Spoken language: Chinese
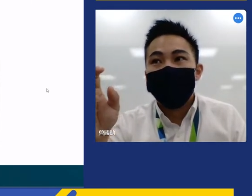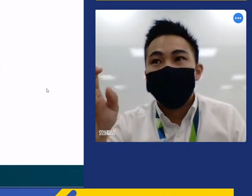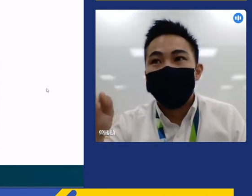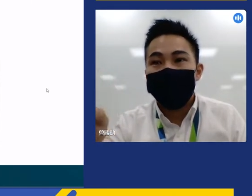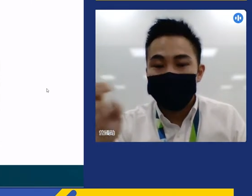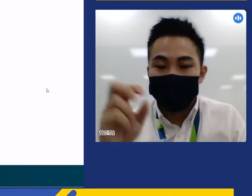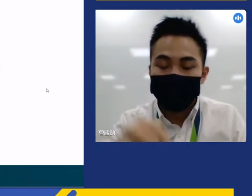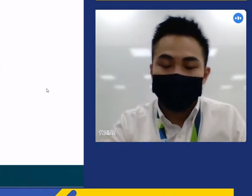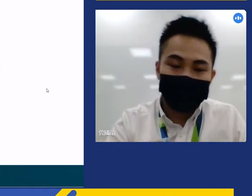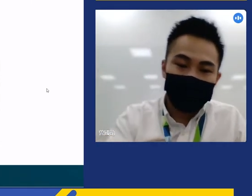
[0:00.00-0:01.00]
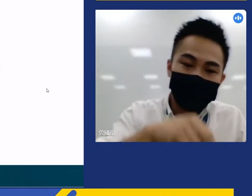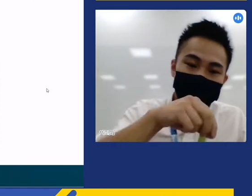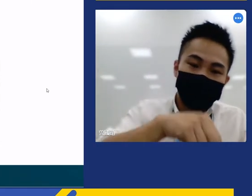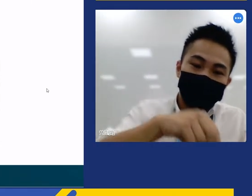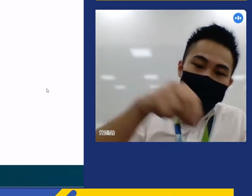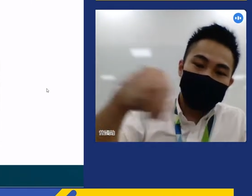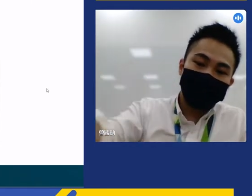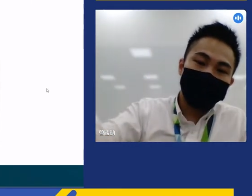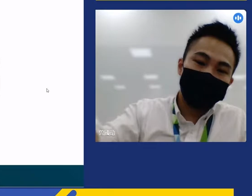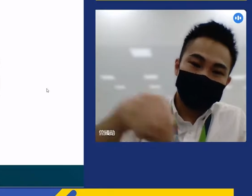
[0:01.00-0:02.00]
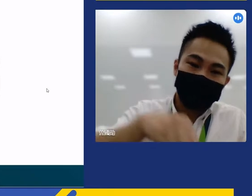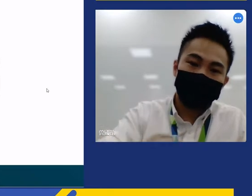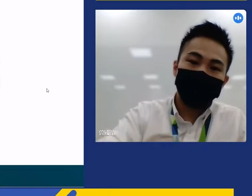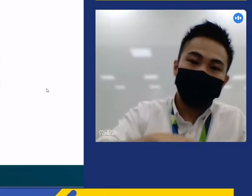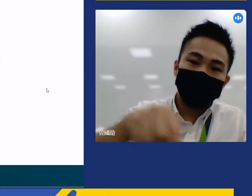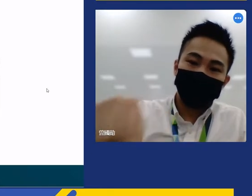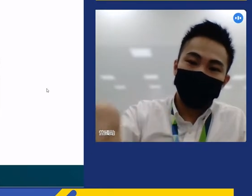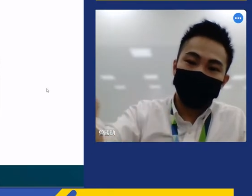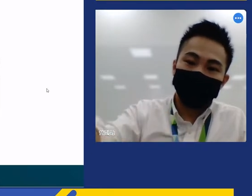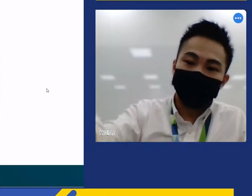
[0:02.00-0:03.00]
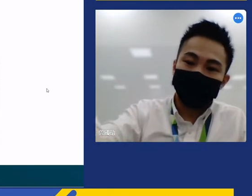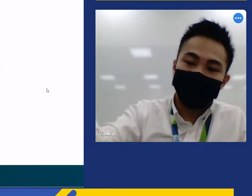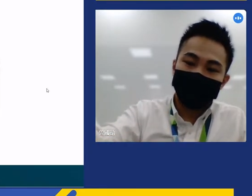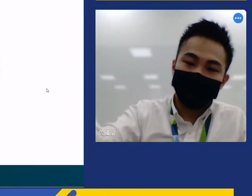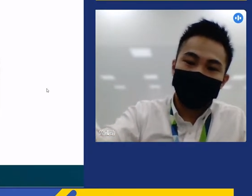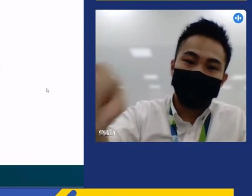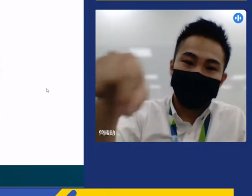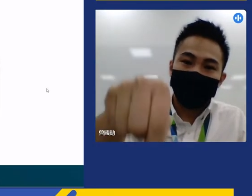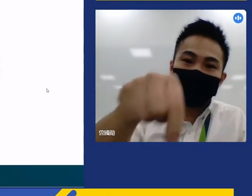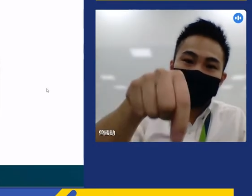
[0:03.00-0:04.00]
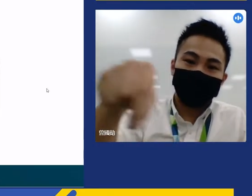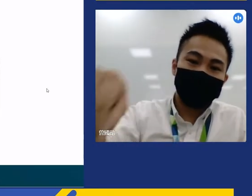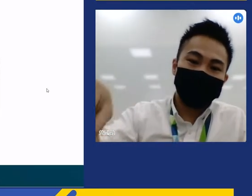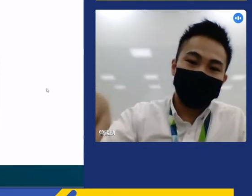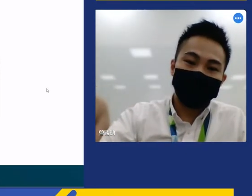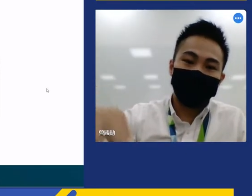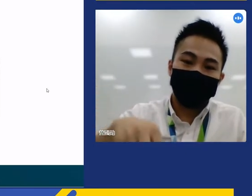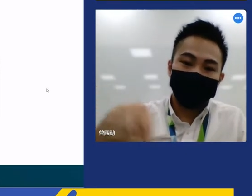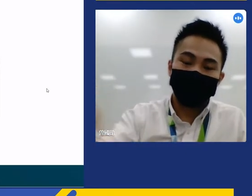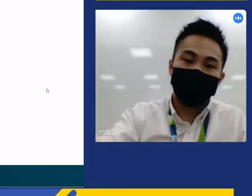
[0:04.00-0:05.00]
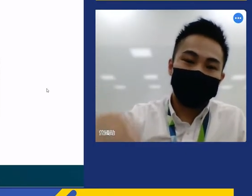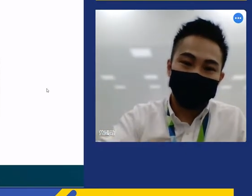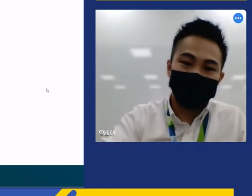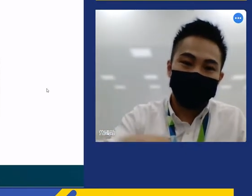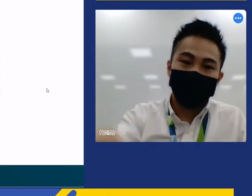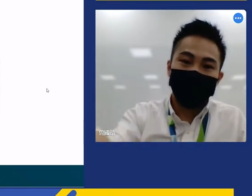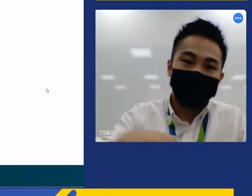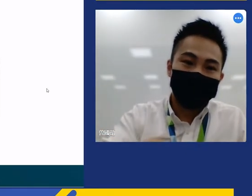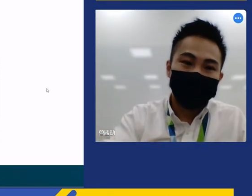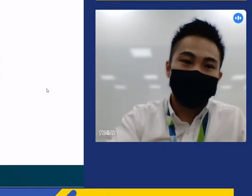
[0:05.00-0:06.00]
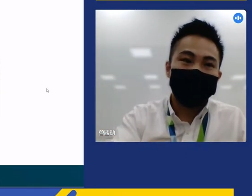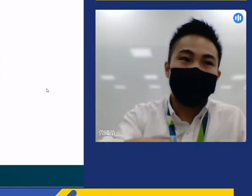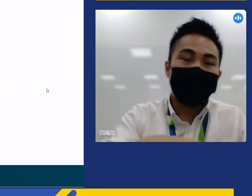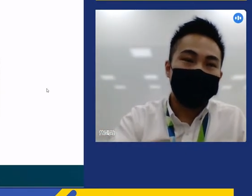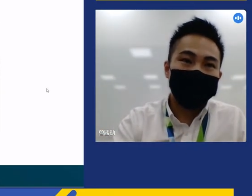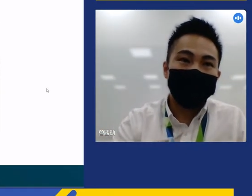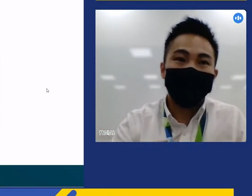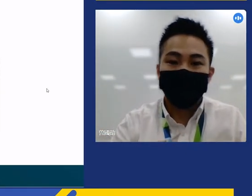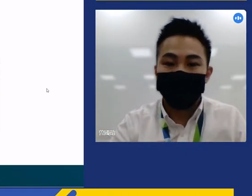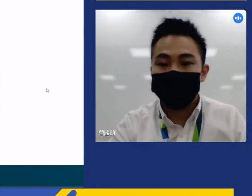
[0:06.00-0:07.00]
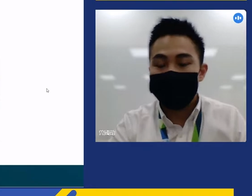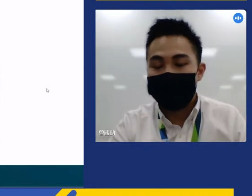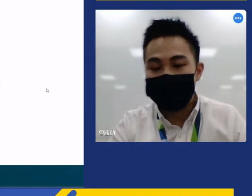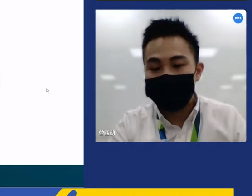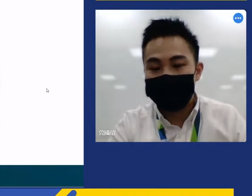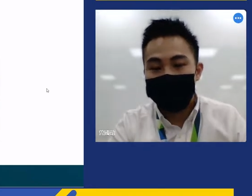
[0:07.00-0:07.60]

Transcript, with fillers: 那就是他们每次都是固定去呃要教导的那几个点位去抓取，就是到固定位置去抓取。